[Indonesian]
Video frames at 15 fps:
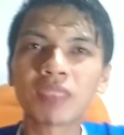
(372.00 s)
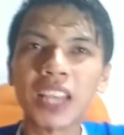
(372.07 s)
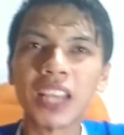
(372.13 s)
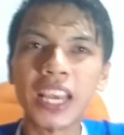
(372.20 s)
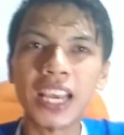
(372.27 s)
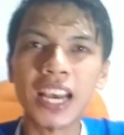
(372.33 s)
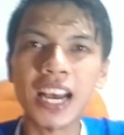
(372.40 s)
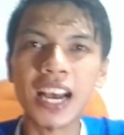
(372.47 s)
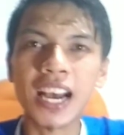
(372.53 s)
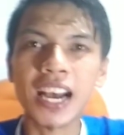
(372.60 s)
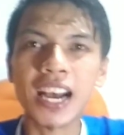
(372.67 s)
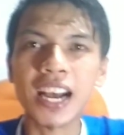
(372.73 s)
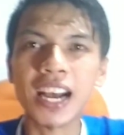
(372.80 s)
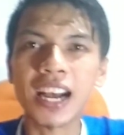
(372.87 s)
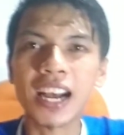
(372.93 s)

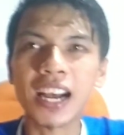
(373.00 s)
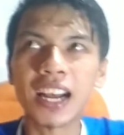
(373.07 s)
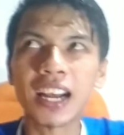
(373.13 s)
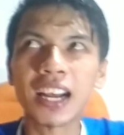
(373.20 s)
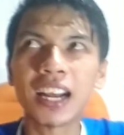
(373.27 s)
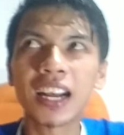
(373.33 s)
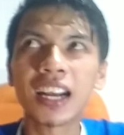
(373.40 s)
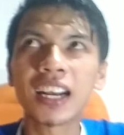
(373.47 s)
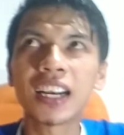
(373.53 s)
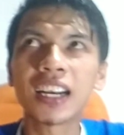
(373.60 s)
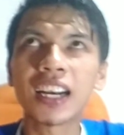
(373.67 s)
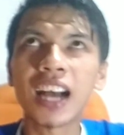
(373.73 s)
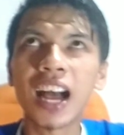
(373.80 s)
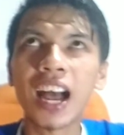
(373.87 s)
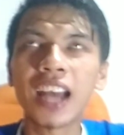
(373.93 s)
kayak
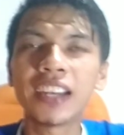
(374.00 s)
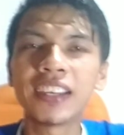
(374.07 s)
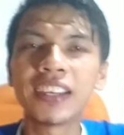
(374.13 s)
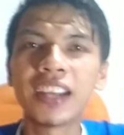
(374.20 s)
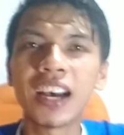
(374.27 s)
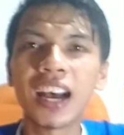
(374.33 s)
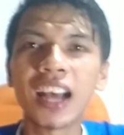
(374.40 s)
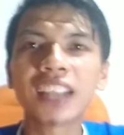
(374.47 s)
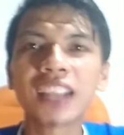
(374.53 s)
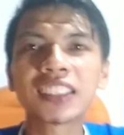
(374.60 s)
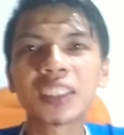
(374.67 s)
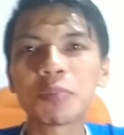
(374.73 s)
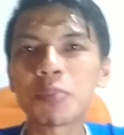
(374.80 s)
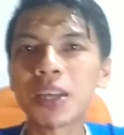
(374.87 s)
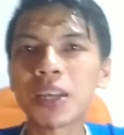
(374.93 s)
ada
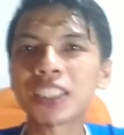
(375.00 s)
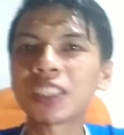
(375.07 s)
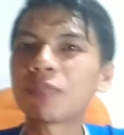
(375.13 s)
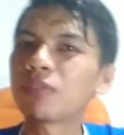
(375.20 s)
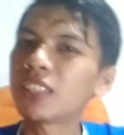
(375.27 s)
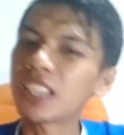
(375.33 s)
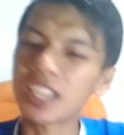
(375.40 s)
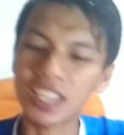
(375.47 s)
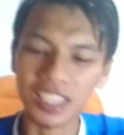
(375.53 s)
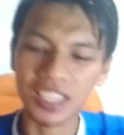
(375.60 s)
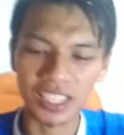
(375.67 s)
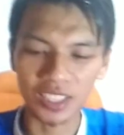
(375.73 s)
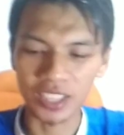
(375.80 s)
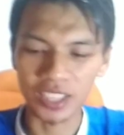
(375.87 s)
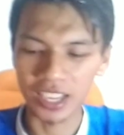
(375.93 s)
asem-asemnya
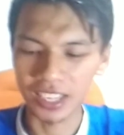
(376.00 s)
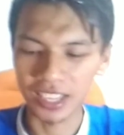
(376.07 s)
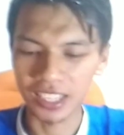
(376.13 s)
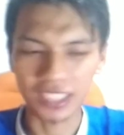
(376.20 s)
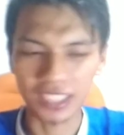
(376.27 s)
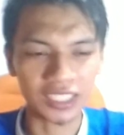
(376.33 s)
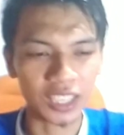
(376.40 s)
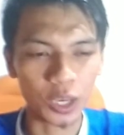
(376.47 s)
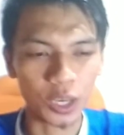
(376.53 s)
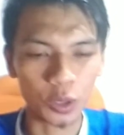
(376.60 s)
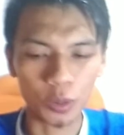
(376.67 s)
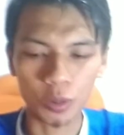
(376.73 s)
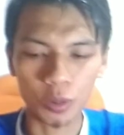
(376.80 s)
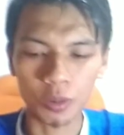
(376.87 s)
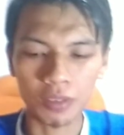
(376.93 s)
gitu ya, nggak
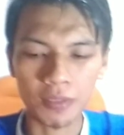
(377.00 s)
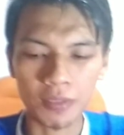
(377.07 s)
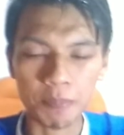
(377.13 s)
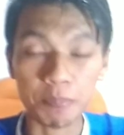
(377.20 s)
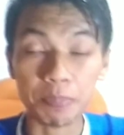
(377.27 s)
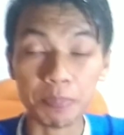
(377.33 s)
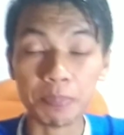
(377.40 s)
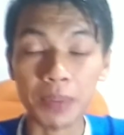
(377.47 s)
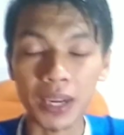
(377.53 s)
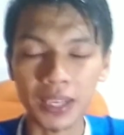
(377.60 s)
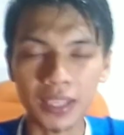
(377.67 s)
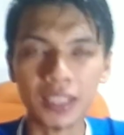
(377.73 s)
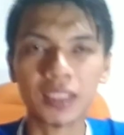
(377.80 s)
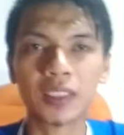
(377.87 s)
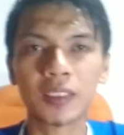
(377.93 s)
terlalu
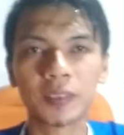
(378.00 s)
pahit.